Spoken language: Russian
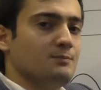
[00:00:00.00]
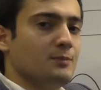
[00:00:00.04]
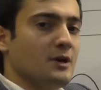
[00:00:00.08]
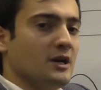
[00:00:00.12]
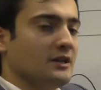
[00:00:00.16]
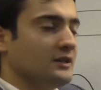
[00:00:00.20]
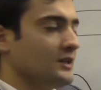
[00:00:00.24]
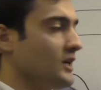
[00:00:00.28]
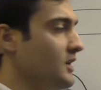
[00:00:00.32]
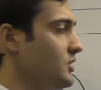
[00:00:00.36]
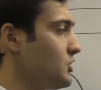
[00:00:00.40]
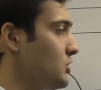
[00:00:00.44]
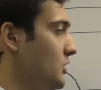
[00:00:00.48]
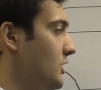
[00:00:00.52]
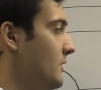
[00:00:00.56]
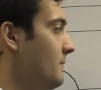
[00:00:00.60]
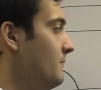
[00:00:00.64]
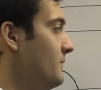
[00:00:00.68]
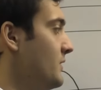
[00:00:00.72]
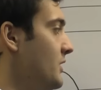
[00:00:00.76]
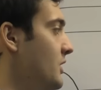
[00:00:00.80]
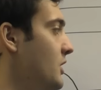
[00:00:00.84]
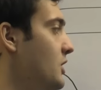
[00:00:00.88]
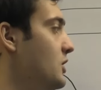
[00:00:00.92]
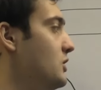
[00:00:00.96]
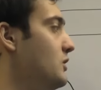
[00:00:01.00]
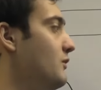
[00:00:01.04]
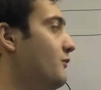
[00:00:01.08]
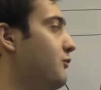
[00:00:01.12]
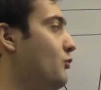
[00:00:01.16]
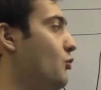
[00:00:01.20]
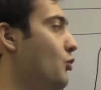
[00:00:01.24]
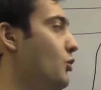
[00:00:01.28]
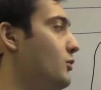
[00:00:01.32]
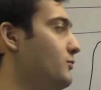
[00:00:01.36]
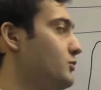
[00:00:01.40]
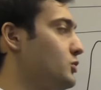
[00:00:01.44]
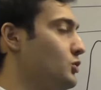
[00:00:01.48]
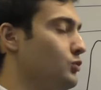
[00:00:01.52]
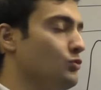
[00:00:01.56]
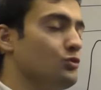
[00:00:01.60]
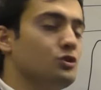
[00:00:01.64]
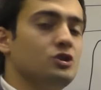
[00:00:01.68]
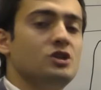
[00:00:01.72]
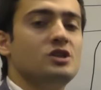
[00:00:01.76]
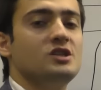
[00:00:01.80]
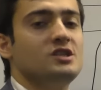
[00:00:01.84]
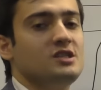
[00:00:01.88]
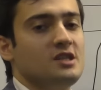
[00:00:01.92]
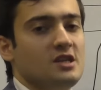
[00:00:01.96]
продажи и ни в коем
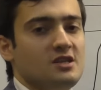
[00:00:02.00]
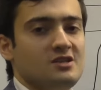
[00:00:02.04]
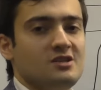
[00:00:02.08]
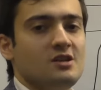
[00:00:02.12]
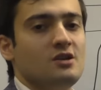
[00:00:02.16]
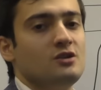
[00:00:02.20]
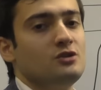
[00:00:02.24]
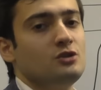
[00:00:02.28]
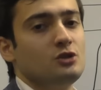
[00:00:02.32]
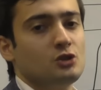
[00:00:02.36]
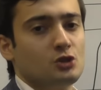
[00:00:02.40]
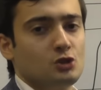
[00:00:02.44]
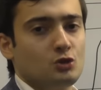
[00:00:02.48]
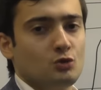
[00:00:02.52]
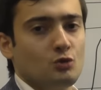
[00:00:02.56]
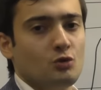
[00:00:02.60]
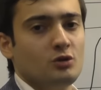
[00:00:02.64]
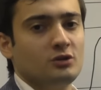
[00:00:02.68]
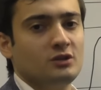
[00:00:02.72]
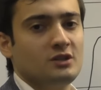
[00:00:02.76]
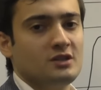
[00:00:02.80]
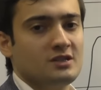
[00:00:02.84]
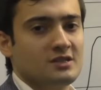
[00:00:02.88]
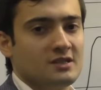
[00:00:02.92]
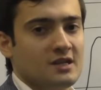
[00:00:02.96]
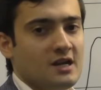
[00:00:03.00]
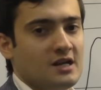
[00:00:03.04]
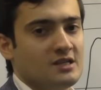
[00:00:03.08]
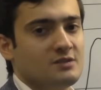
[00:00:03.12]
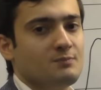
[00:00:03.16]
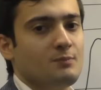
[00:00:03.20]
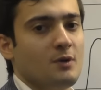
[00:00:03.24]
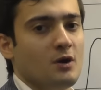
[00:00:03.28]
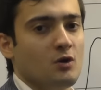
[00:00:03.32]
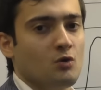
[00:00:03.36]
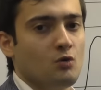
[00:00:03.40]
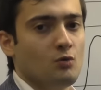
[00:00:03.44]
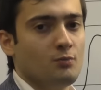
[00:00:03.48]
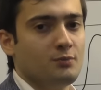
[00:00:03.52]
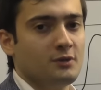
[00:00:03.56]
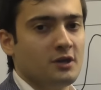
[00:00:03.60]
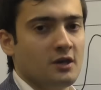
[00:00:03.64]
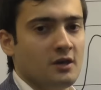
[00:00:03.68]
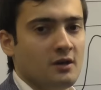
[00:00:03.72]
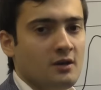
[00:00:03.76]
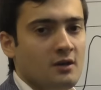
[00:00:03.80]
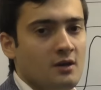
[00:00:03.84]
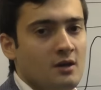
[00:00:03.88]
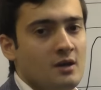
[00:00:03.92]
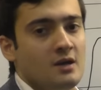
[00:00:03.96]
случае здесь не стоит искать
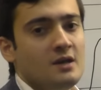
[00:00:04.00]
покупки.